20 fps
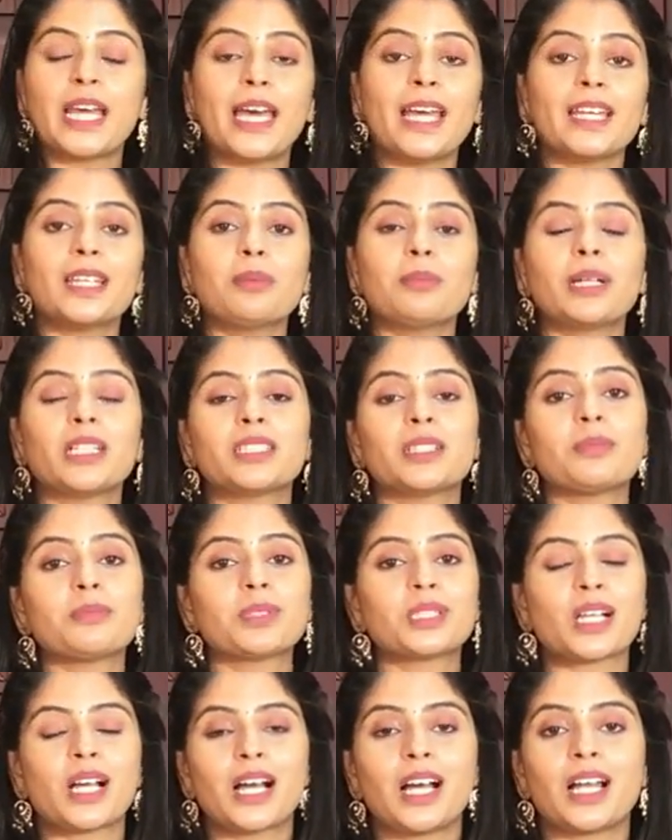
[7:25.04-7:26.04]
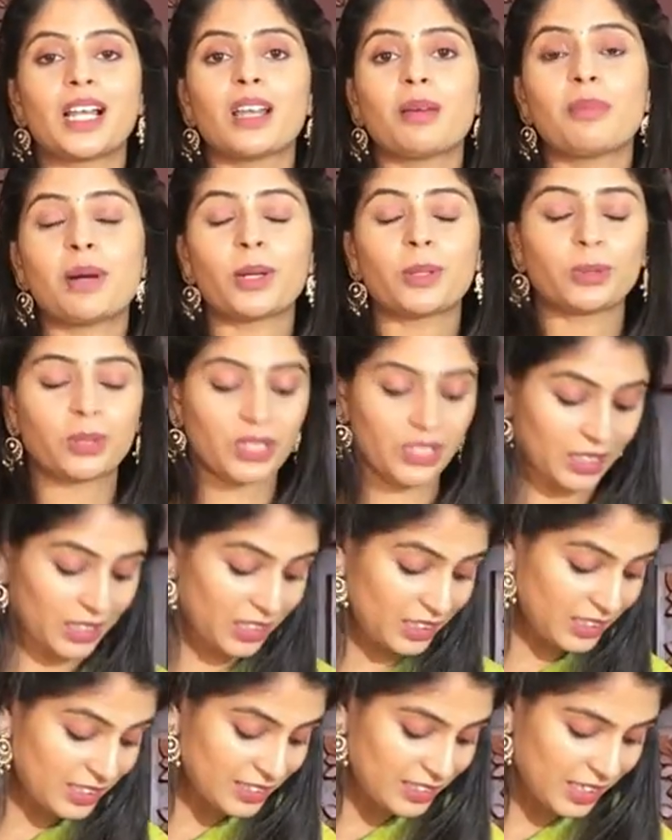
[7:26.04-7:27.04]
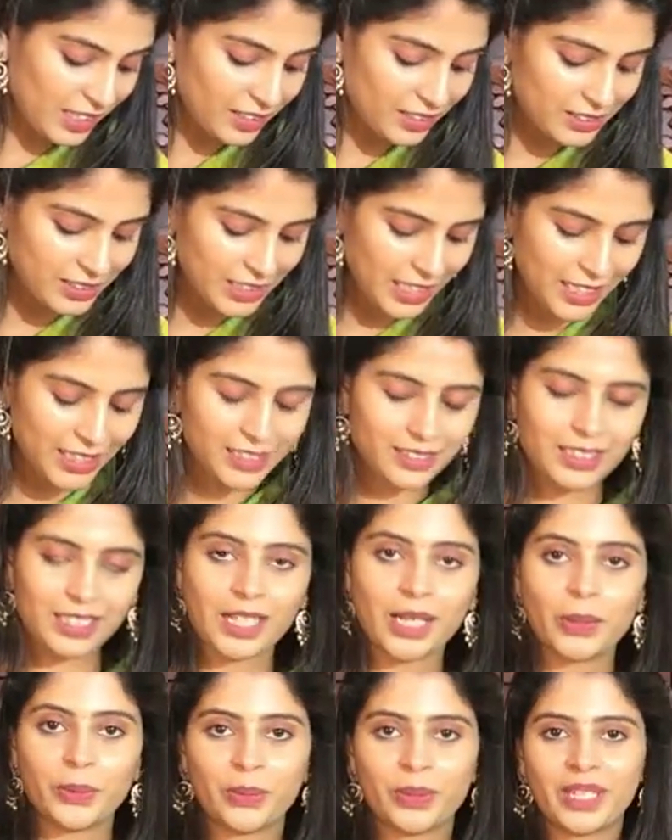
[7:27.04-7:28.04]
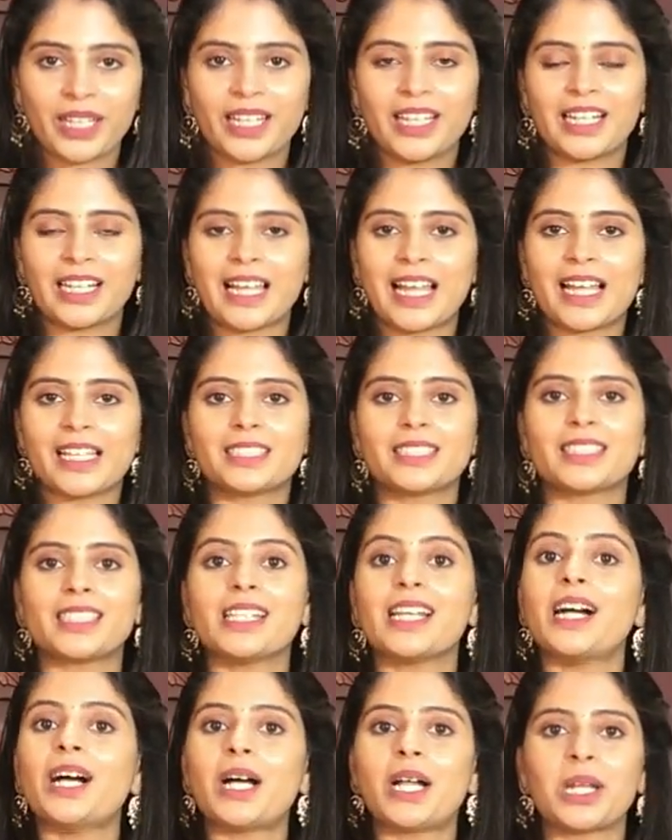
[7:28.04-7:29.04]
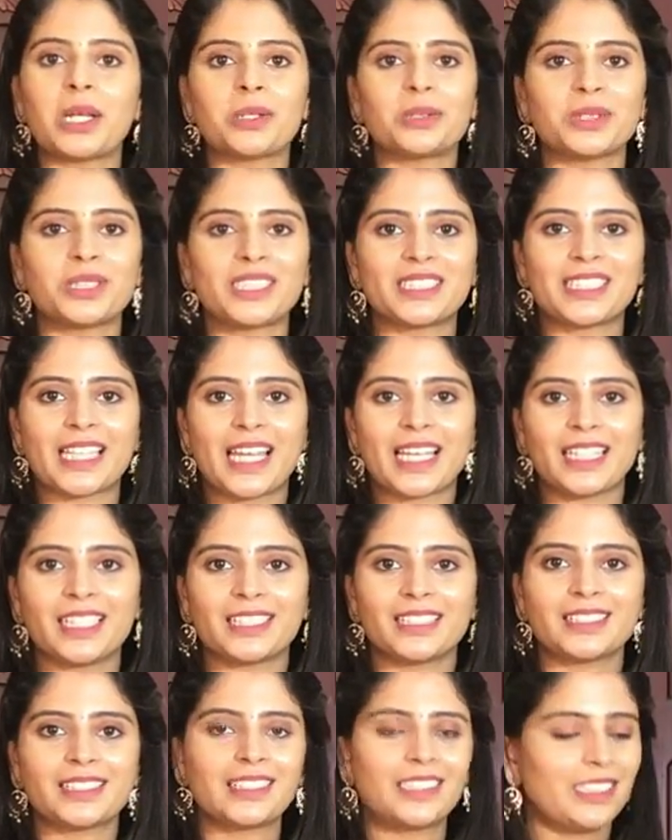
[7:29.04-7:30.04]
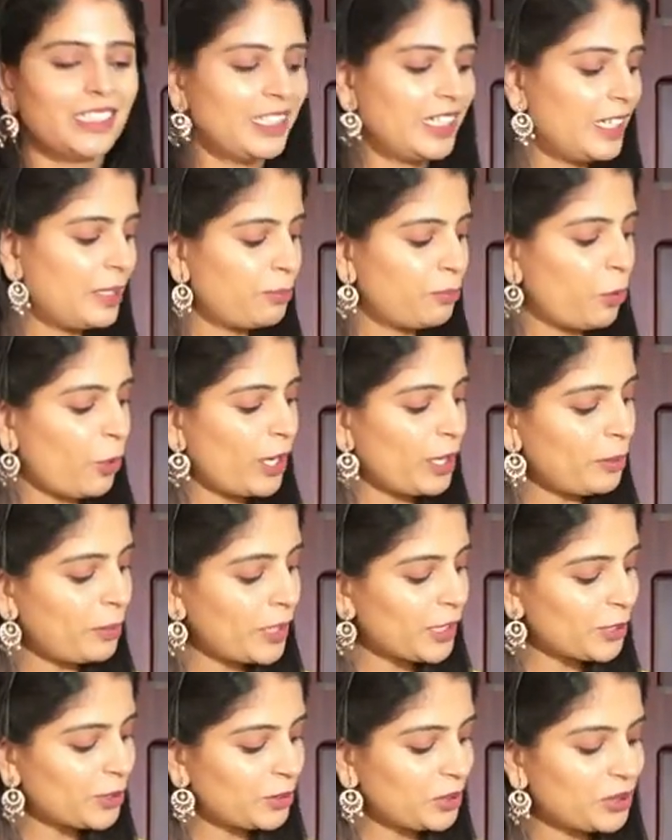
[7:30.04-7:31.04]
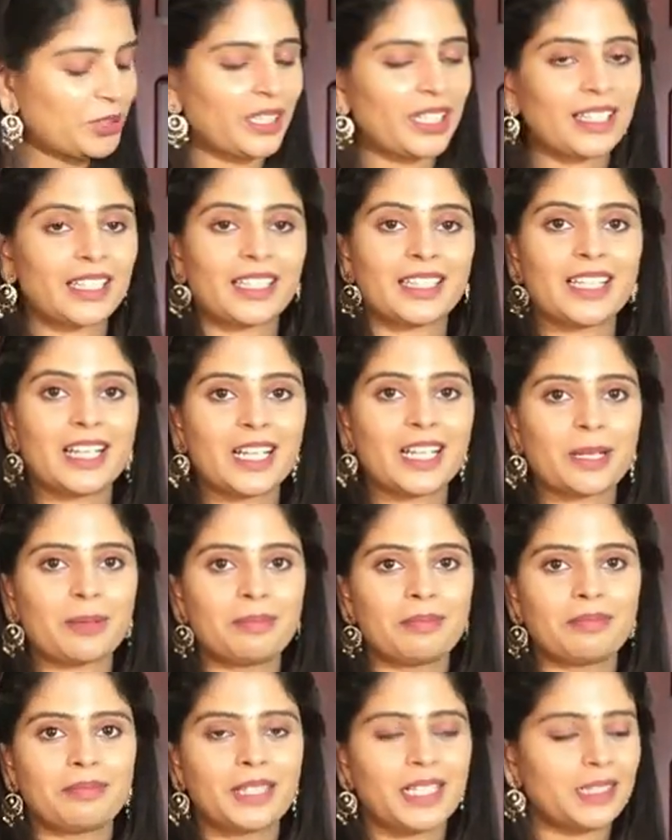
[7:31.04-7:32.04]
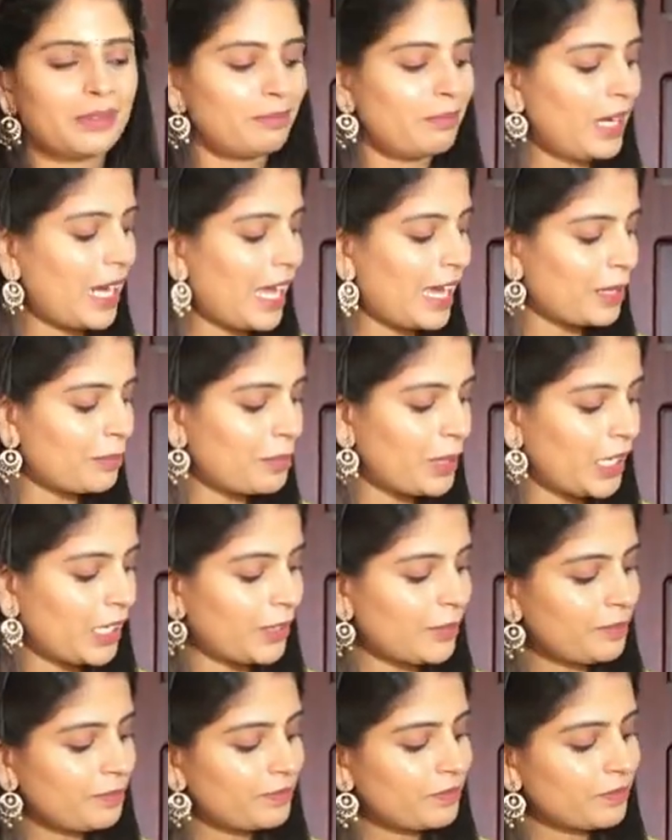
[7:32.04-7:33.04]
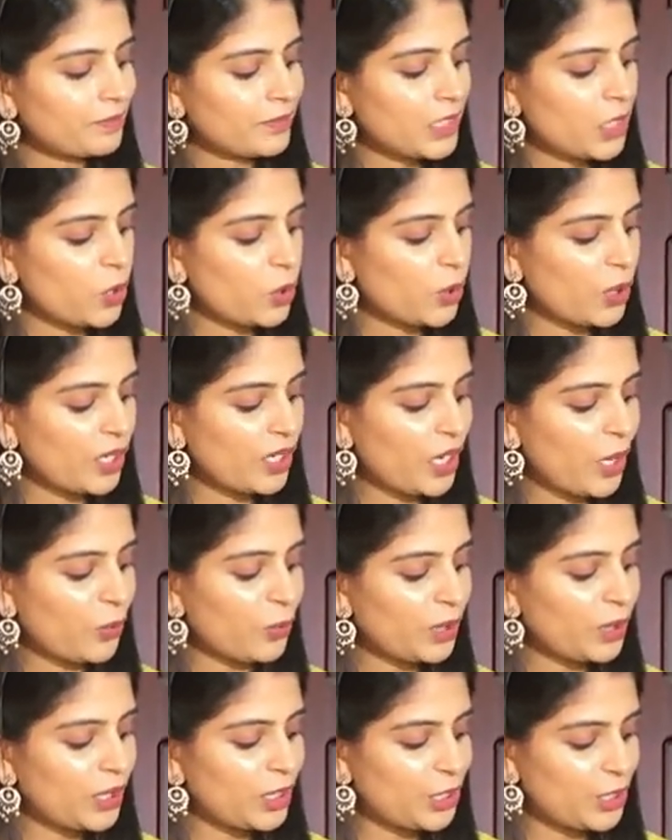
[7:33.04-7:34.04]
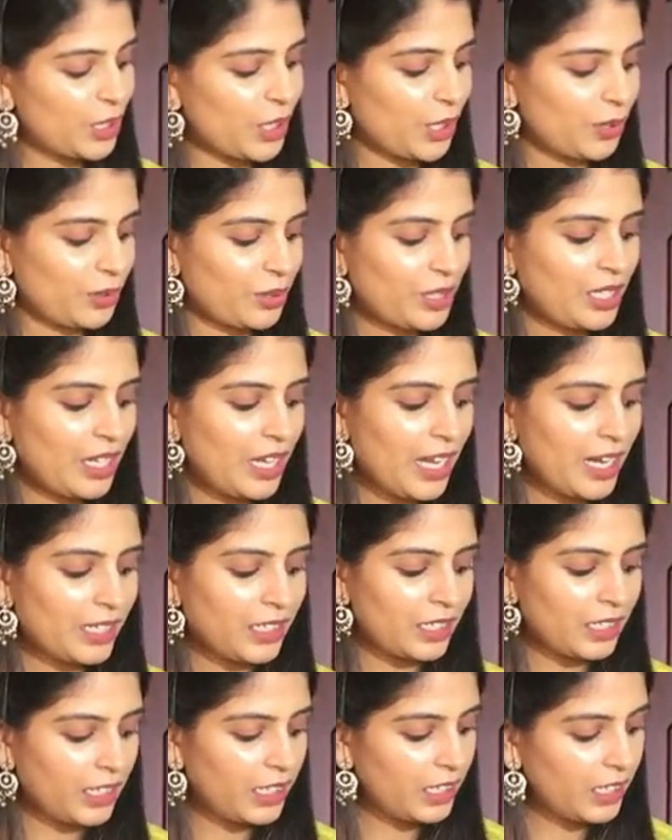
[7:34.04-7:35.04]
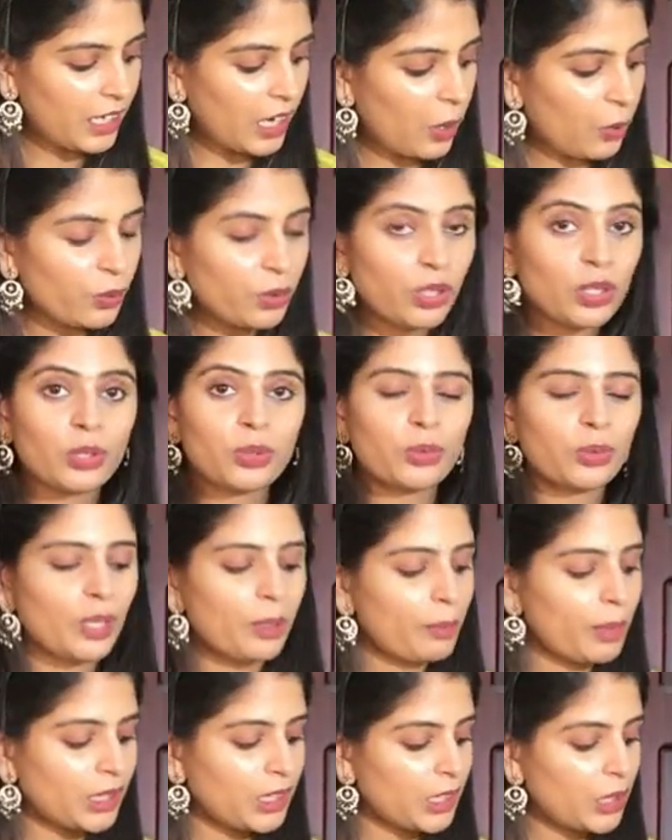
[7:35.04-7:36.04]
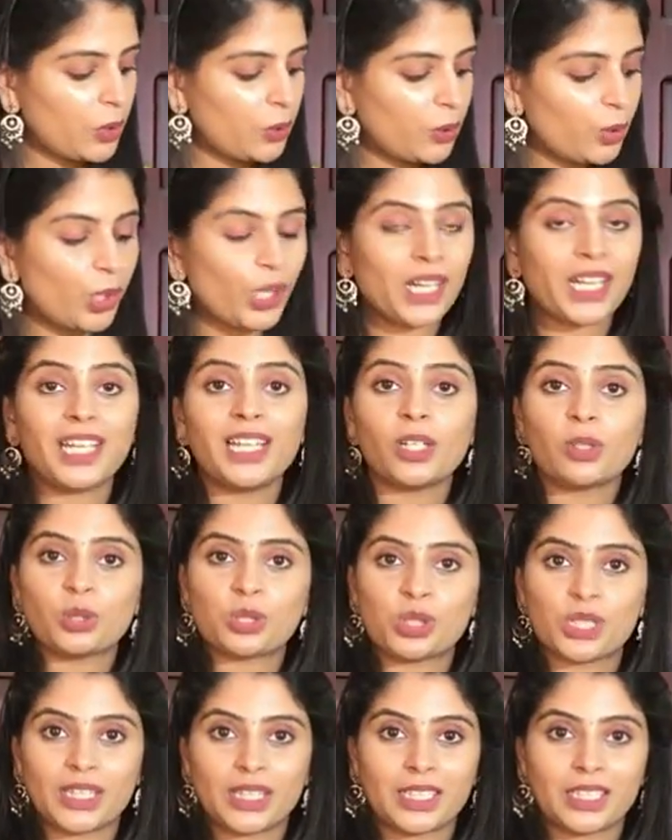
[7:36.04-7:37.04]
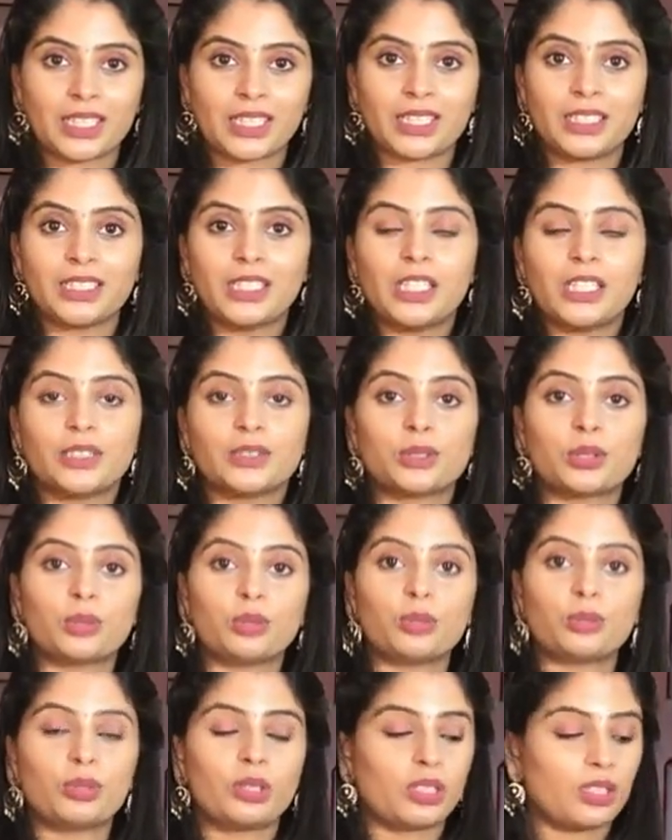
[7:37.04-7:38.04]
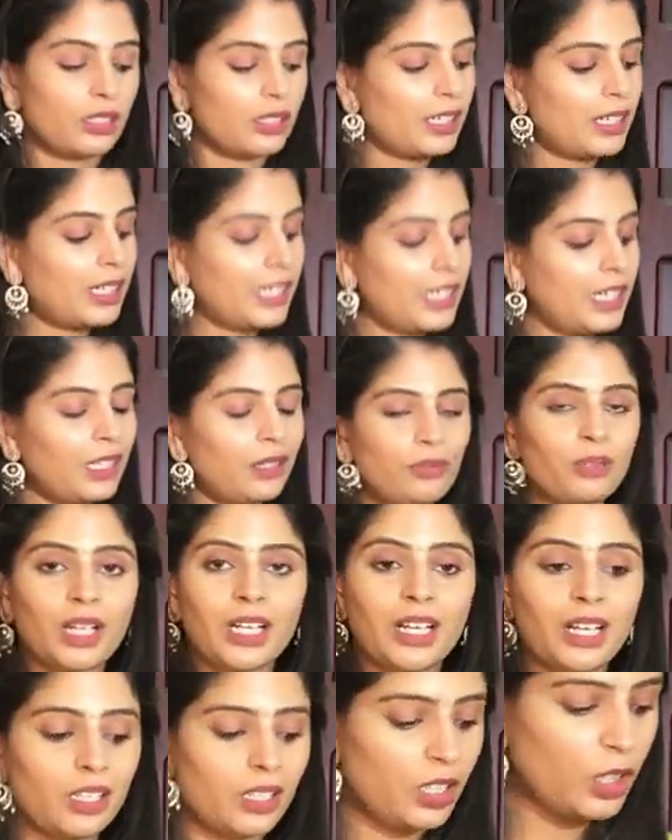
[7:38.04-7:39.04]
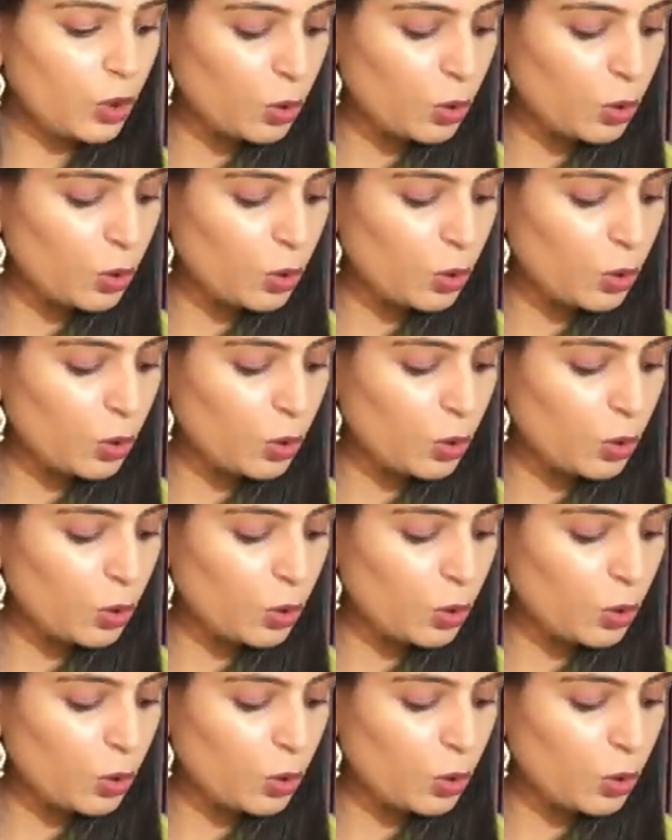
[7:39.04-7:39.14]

శారీ మాత్రం చాలా బాగుందండి డిజైనర్ శారీస్ ఎలా ఉంటాయి క్లాసీగా అలా ఉంది శారీ బాడీ పార్ట్ చూస్తున్నారు కదా కంప్లీట్ బ్లాక్ పైన ఒక రౌండ్ ఇచ్చారు అండ్ ఈ రౌండ్లో కూడా మధ్యలో గ్రీన్ వచ్చిందండి సో గ్రీన్ వల్ల